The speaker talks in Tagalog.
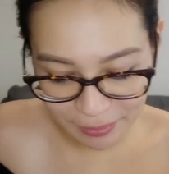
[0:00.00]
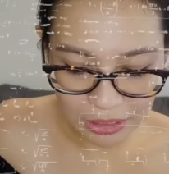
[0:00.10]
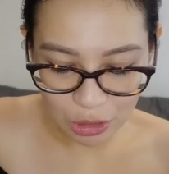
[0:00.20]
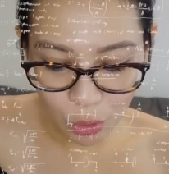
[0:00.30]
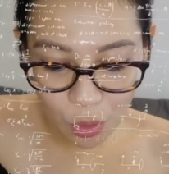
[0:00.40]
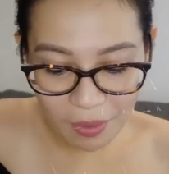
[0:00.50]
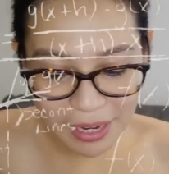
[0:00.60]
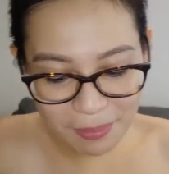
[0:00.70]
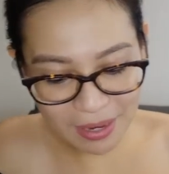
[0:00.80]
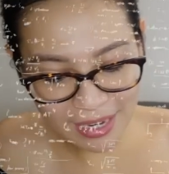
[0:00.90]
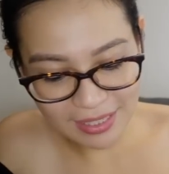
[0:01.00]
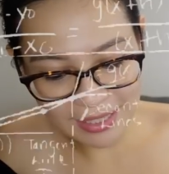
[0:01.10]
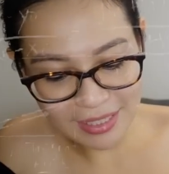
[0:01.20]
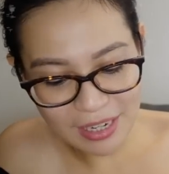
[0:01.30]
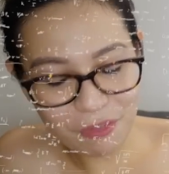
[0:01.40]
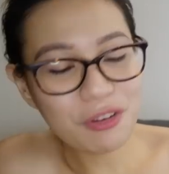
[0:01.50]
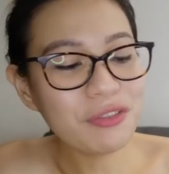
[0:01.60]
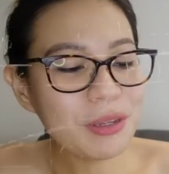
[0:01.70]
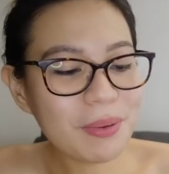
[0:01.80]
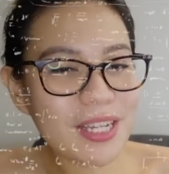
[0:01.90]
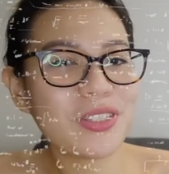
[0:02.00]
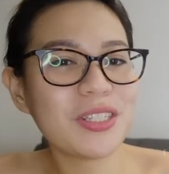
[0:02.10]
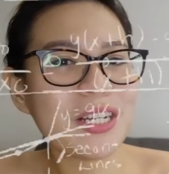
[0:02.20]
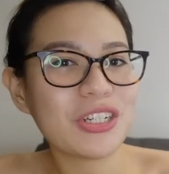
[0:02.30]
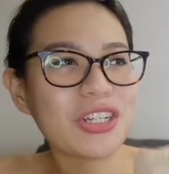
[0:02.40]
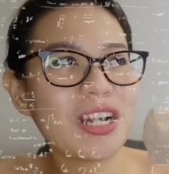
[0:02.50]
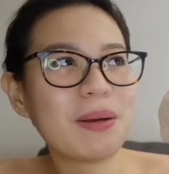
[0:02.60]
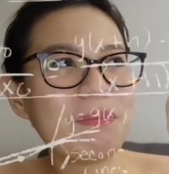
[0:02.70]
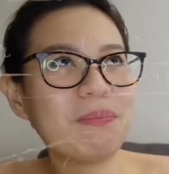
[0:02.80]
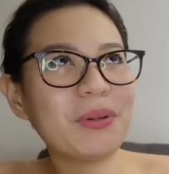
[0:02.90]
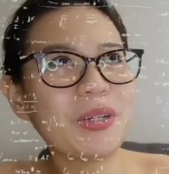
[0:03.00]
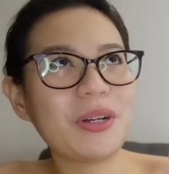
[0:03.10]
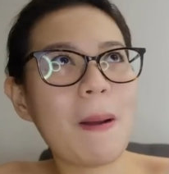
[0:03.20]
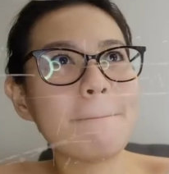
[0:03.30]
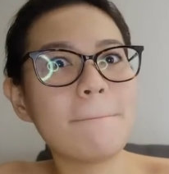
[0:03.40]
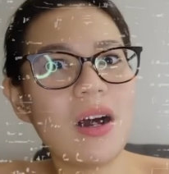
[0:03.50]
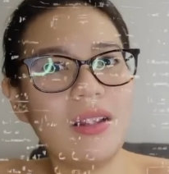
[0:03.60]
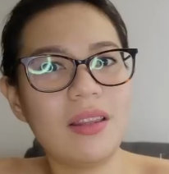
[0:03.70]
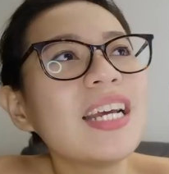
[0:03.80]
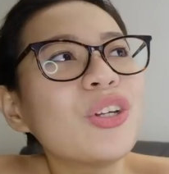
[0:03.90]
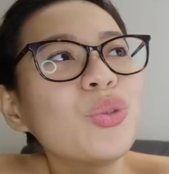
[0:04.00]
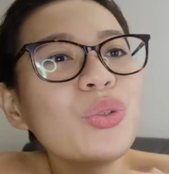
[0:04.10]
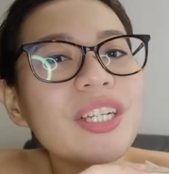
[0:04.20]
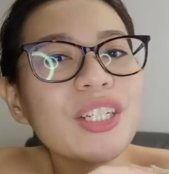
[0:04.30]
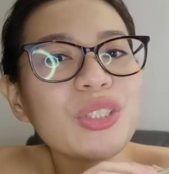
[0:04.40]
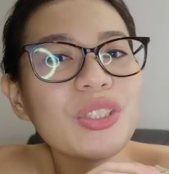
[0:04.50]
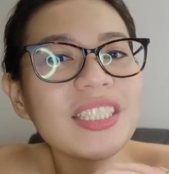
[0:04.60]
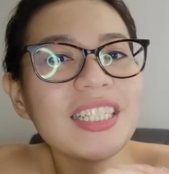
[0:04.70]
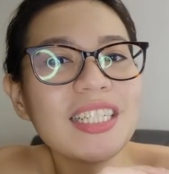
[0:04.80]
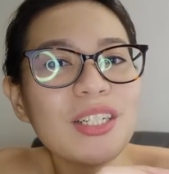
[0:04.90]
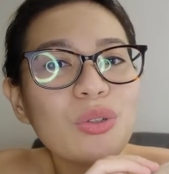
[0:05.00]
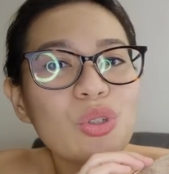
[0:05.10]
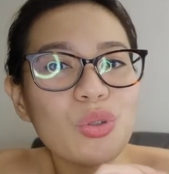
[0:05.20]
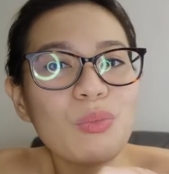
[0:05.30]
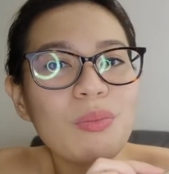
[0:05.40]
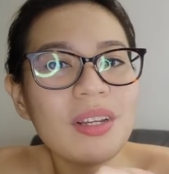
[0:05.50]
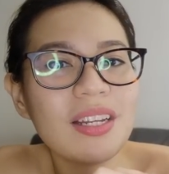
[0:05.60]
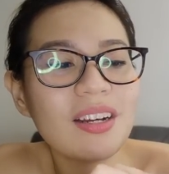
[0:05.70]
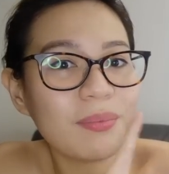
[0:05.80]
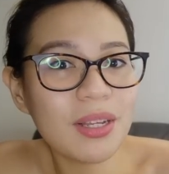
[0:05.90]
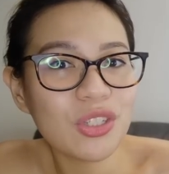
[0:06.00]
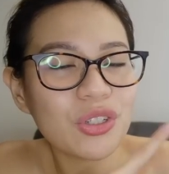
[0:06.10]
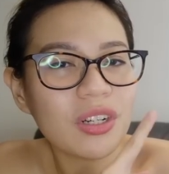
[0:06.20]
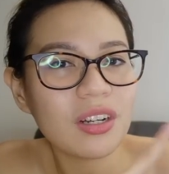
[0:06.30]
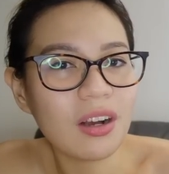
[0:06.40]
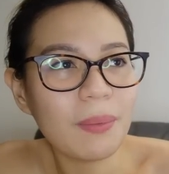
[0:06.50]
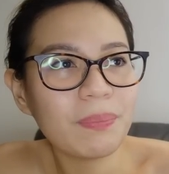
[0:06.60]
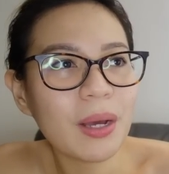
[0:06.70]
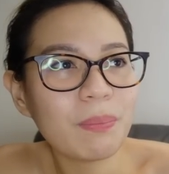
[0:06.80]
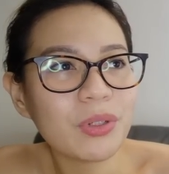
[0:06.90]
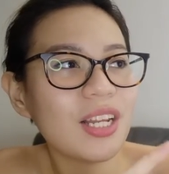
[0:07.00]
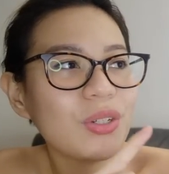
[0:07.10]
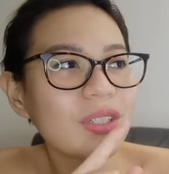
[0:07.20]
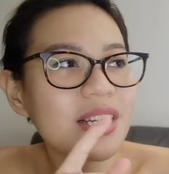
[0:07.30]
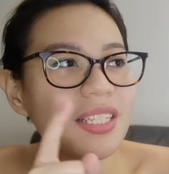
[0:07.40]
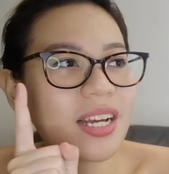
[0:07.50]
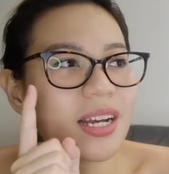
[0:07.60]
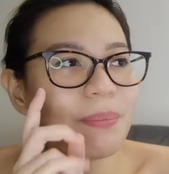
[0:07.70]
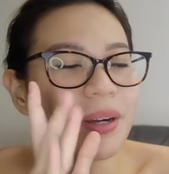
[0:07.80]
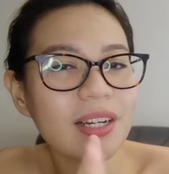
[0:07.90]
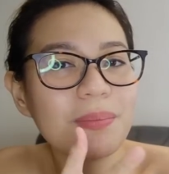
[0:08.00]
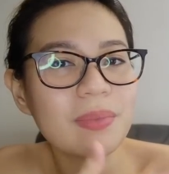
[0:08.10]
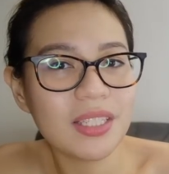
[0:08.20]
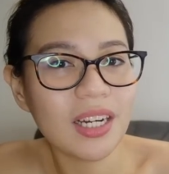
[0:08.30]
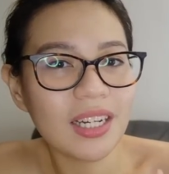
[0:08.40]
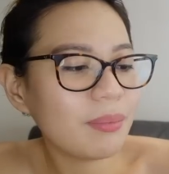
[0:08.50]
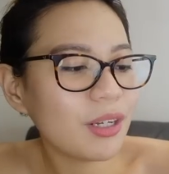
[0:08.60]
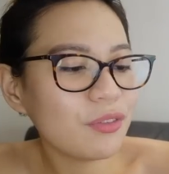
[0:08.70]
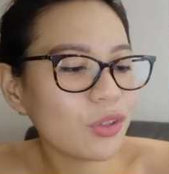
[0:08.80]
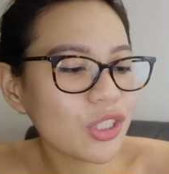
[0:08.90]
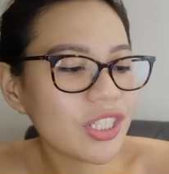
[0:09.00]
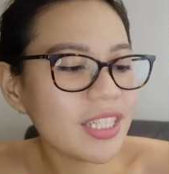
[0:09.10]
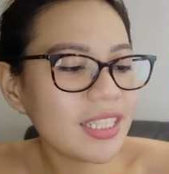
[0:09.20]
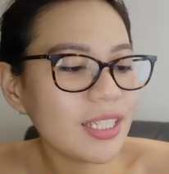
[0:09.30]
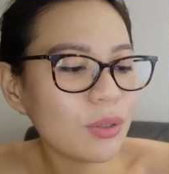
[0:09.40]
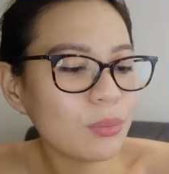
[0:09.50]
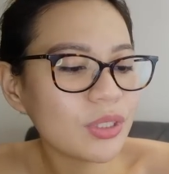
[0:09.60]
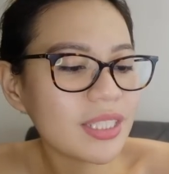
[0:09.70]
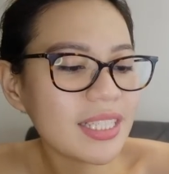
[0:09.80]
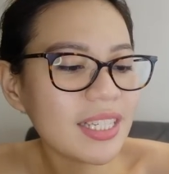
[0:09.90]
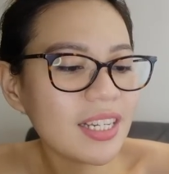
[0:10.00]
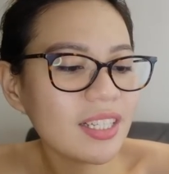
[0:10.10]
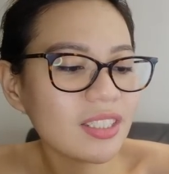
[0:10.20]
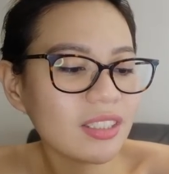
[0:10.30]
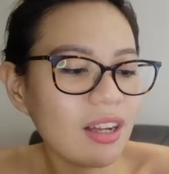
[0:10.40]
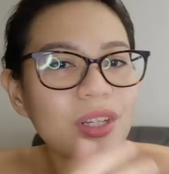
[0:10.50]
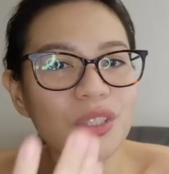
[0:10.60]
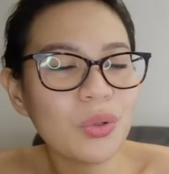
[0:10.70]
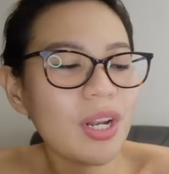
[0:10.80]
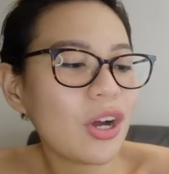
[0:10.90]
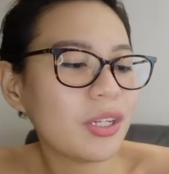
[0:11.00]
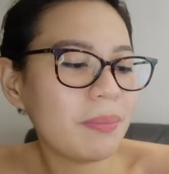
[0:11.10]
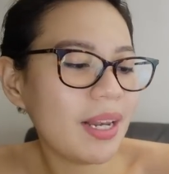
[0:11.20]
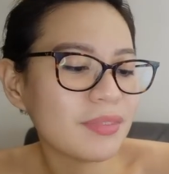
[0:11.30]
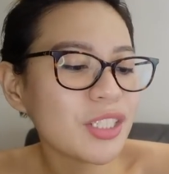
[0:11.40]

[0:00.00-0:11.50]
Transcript: So, lumalabas na 50 pesos lang siya per month two years ko na talagang gustong bumili ng menstrual cup. Tapos, nung nasa parang bazaar, unfortunately, naubusan sila ng stock. So, wala akong nabili.